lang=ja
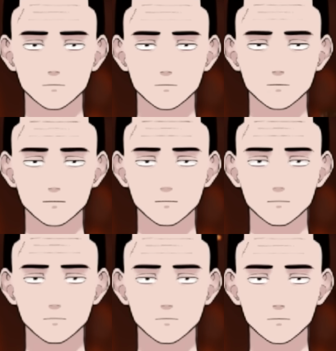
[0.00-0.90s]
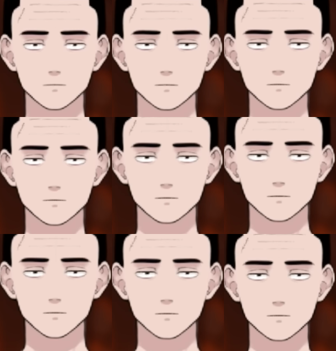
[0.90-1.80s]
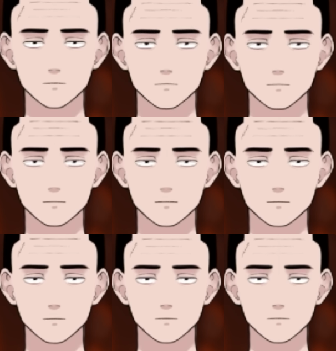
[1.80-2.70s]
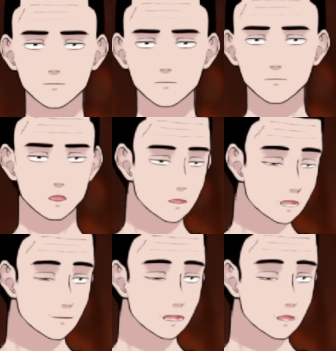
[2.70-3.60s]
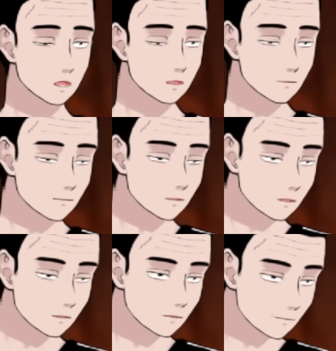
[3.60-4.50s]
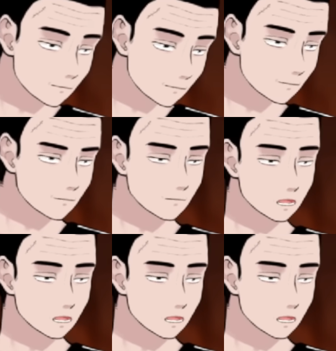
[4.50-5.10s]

うん。松本さん側が女性らに謝罪するっていうことですよ。認